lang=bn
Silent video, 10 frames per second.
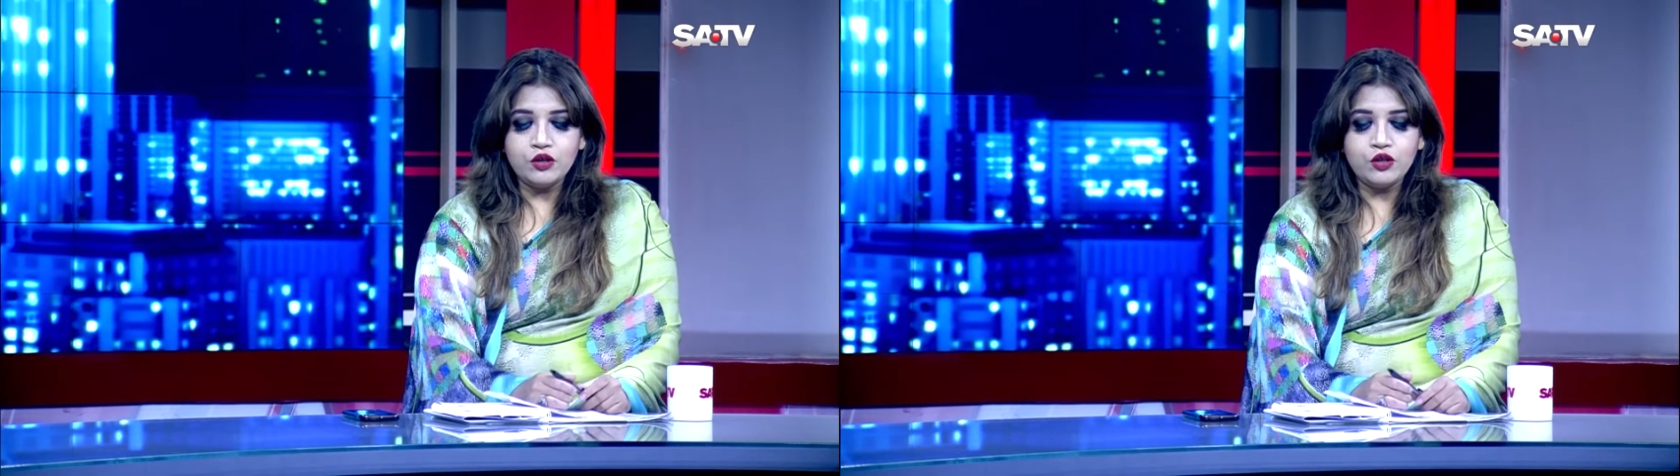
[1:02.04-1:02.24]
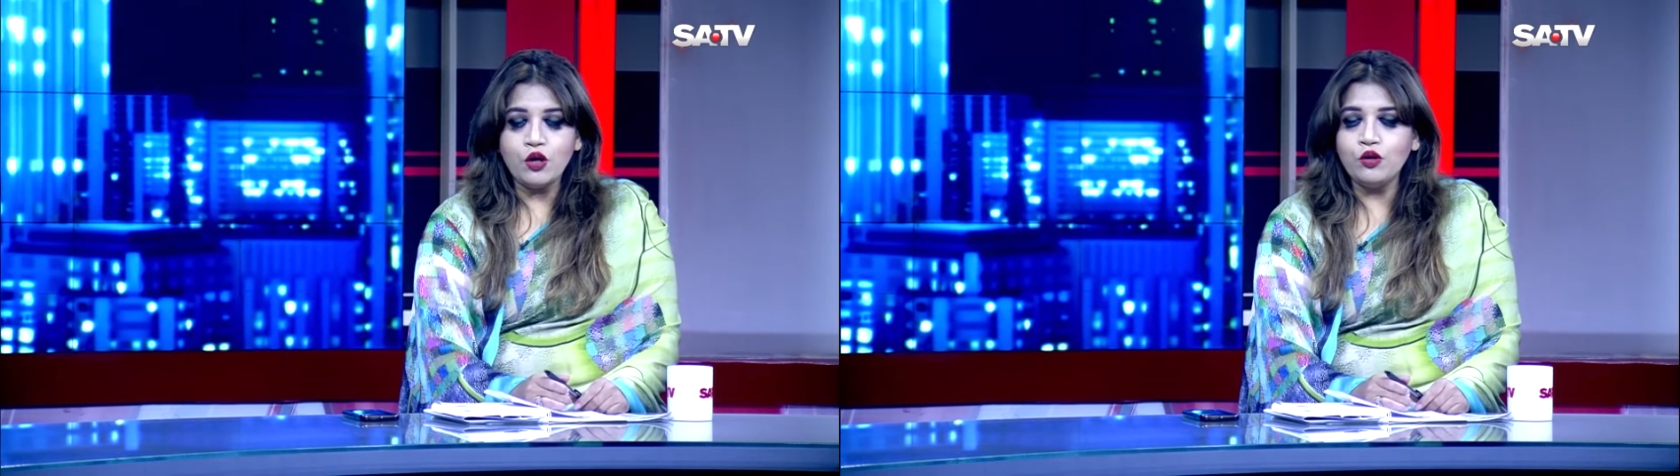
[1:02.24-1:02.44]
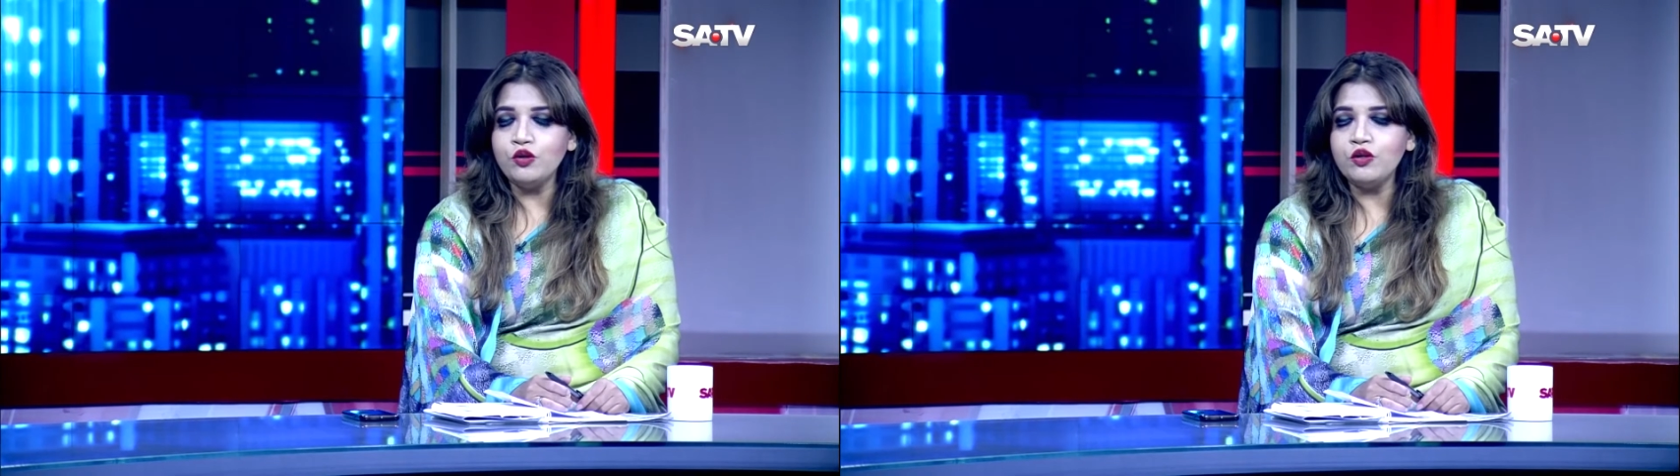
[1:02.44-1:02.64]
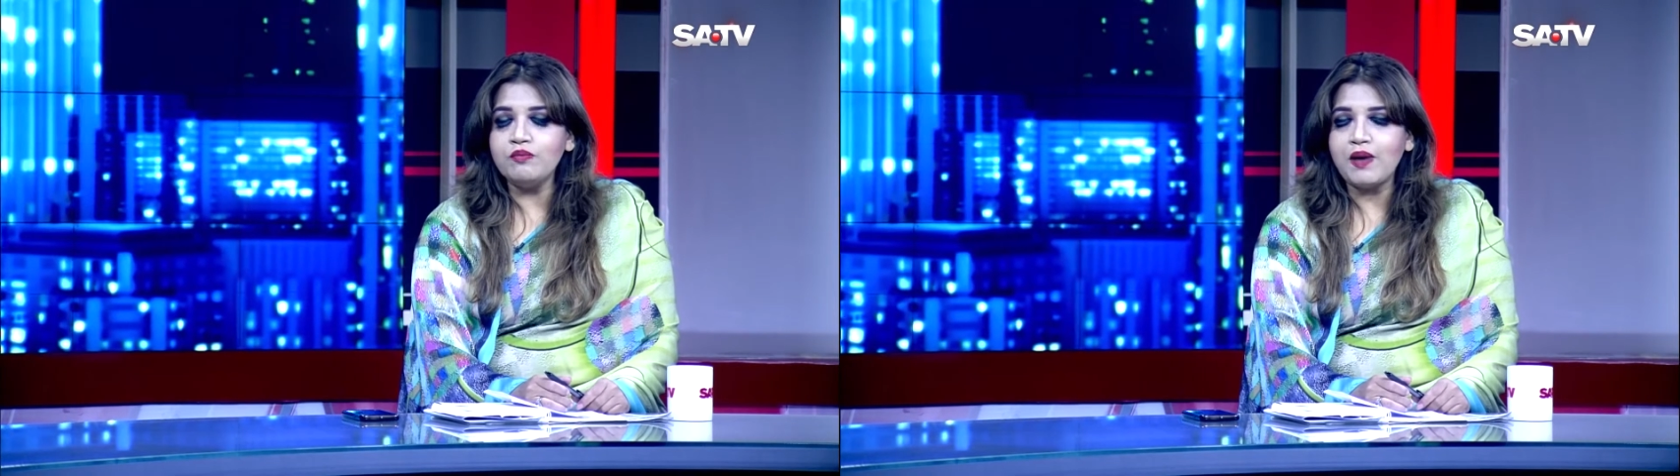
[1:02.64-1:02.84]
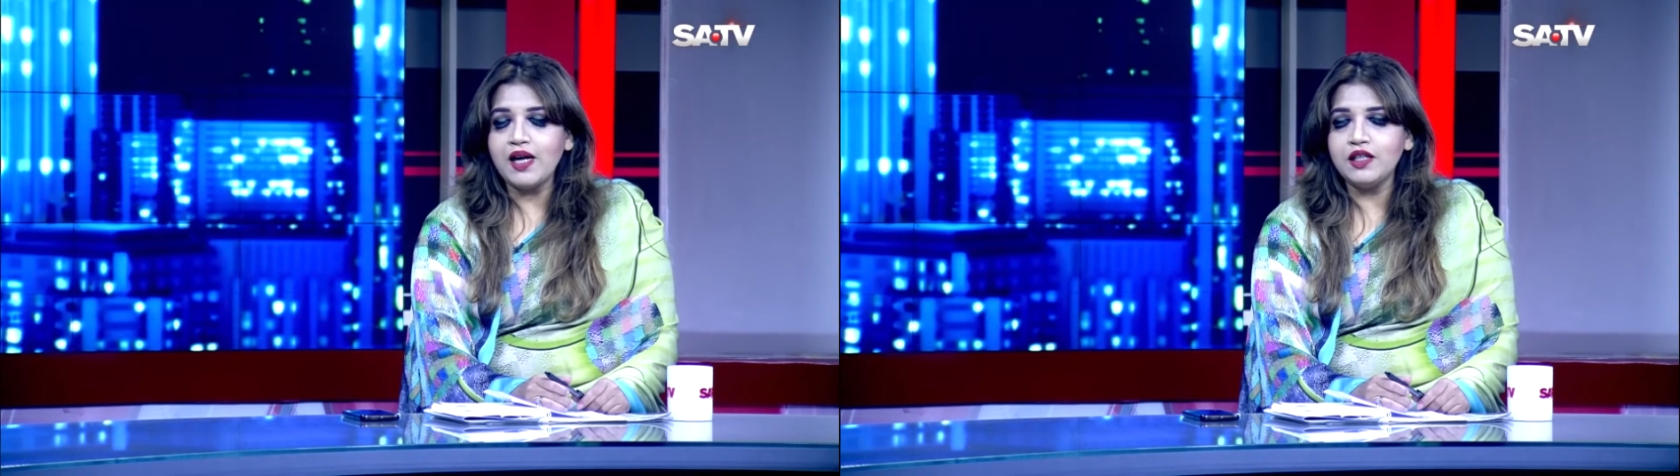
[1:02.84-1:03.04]
যখন
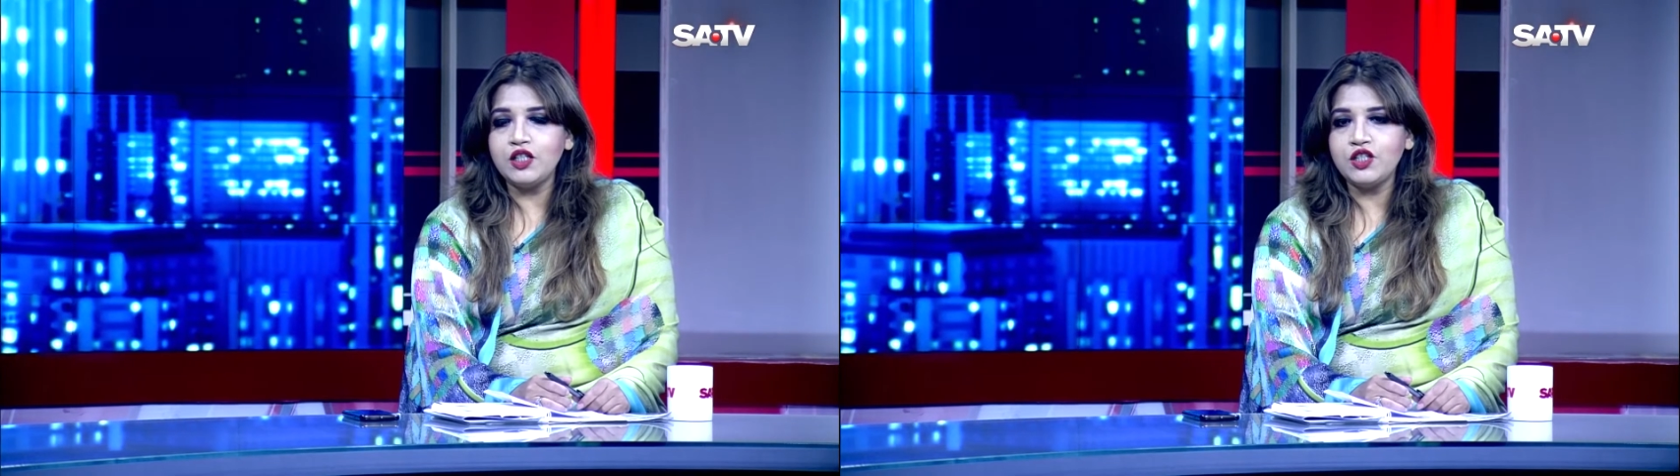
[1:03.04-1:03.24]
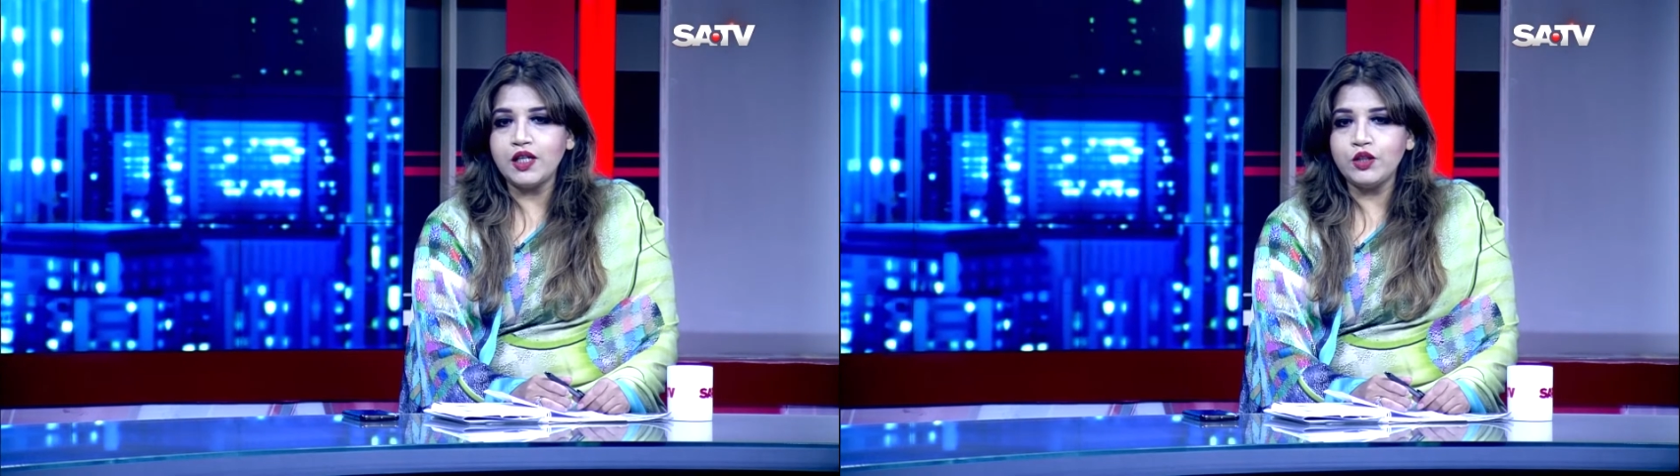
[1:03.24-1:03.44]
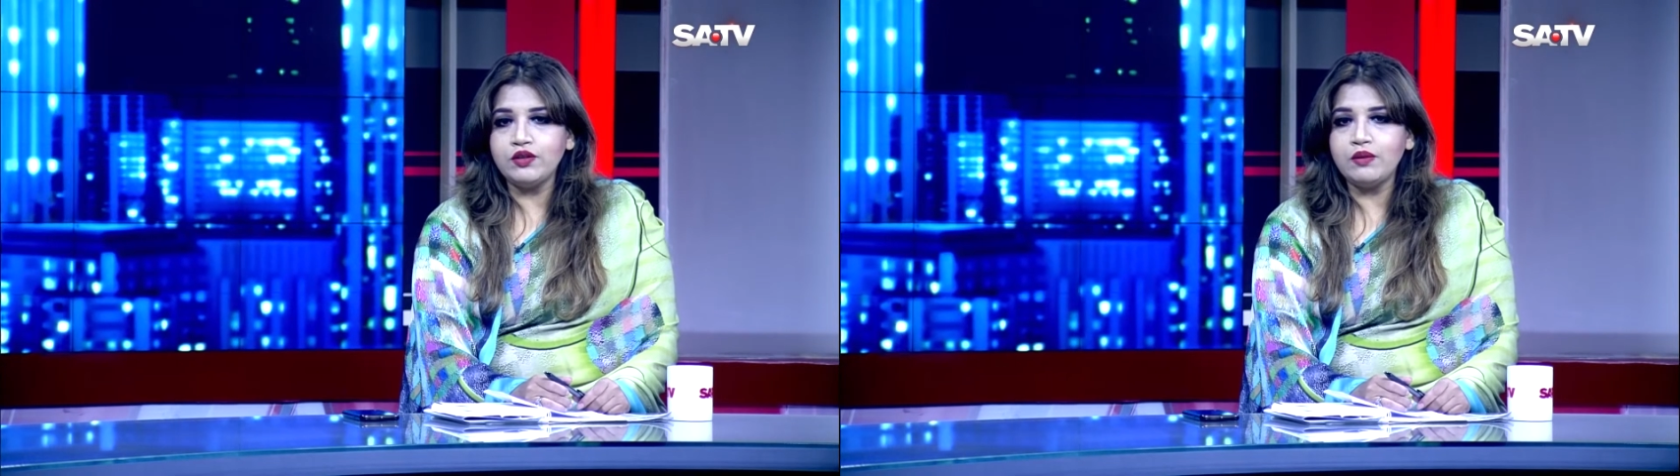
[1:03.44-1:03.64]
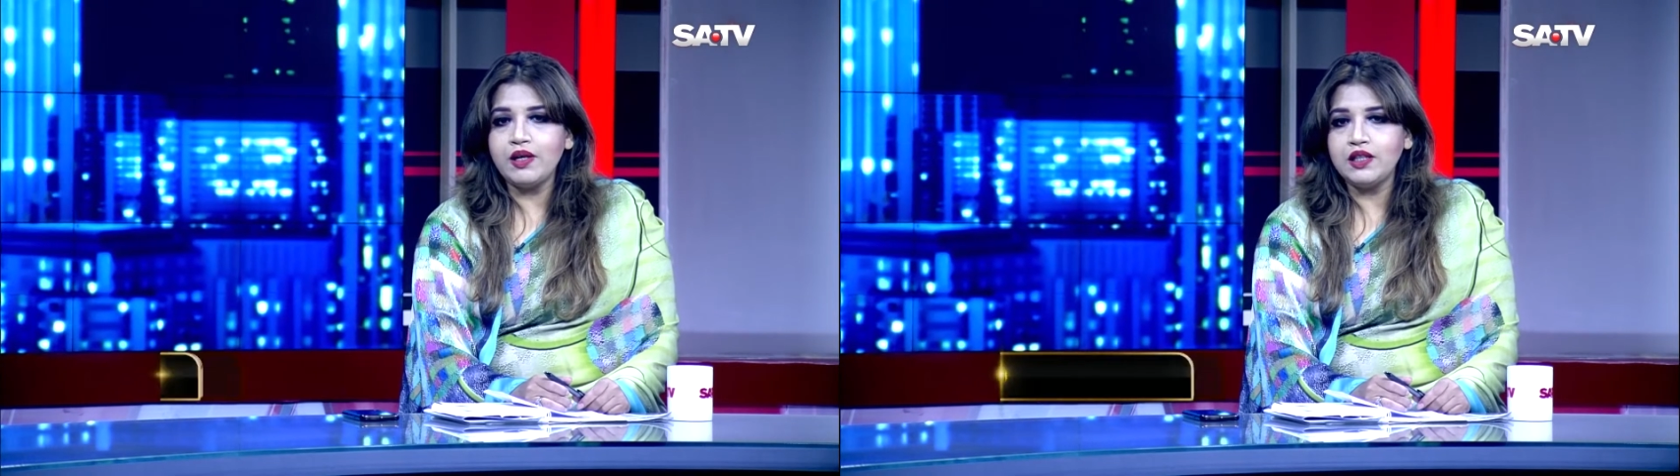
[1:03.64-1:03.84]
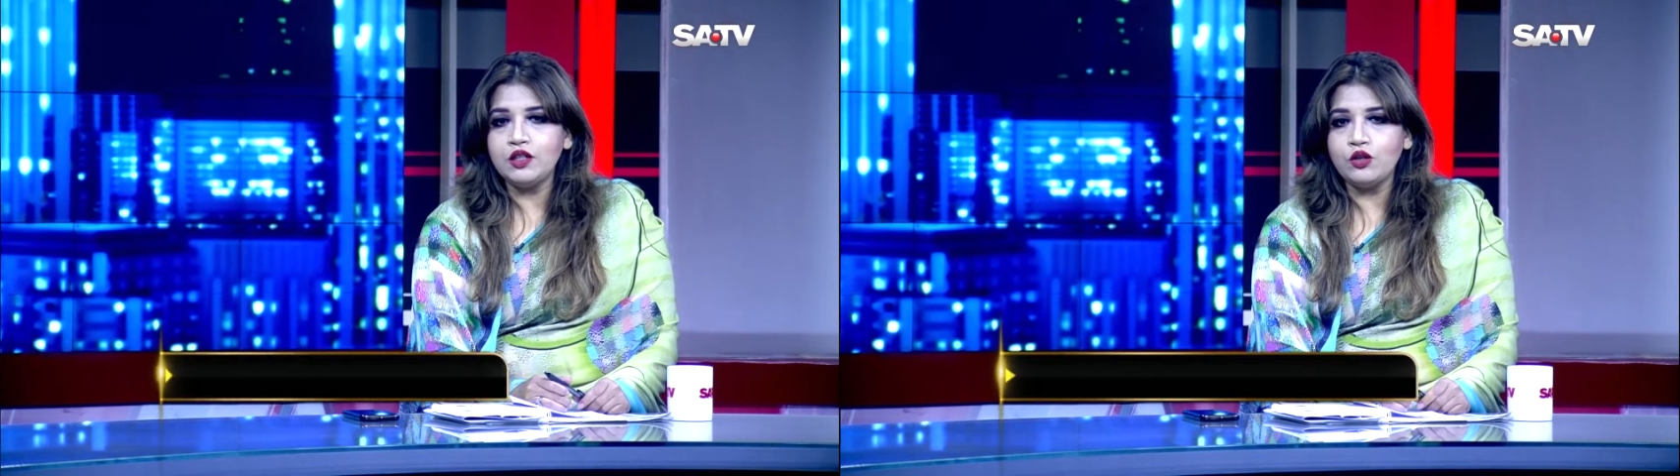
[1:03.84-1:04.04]
বাংলাদেশ
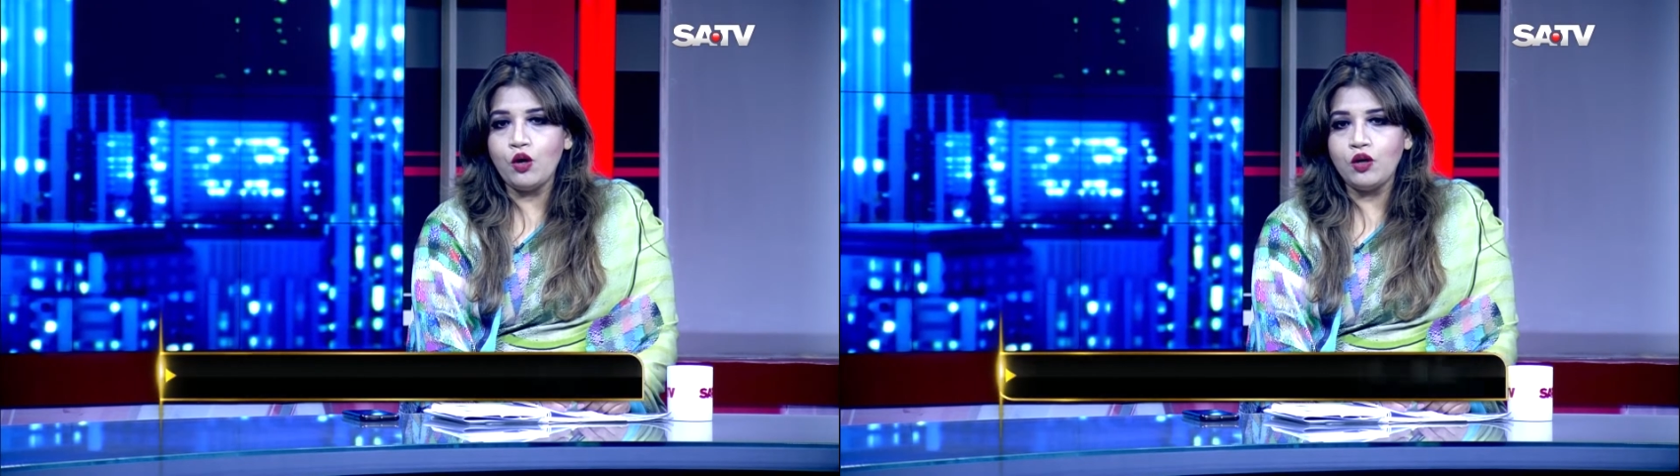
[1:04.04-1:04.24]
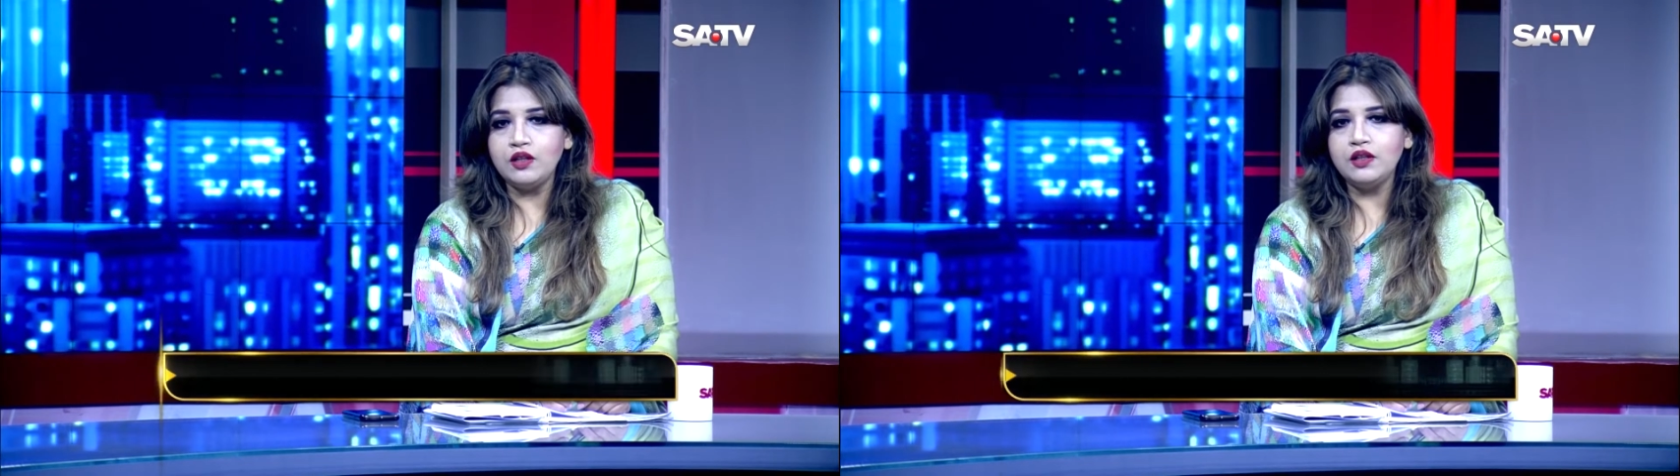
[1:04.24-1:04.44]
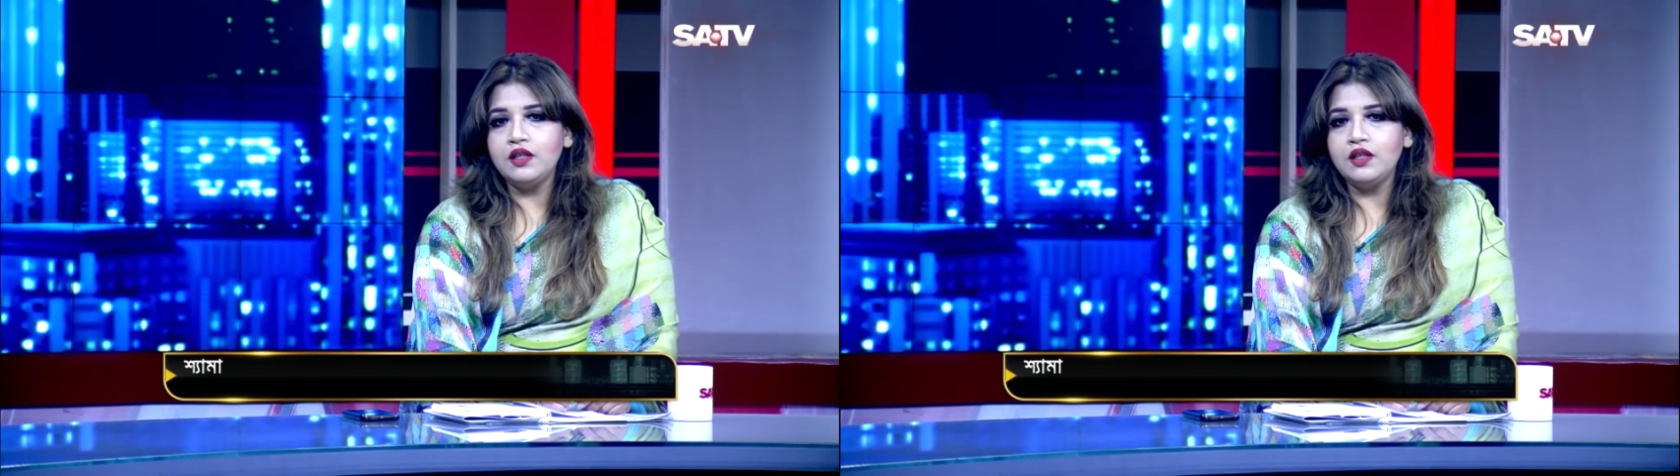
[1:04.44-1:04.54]
জাতীয়তাবাদী দল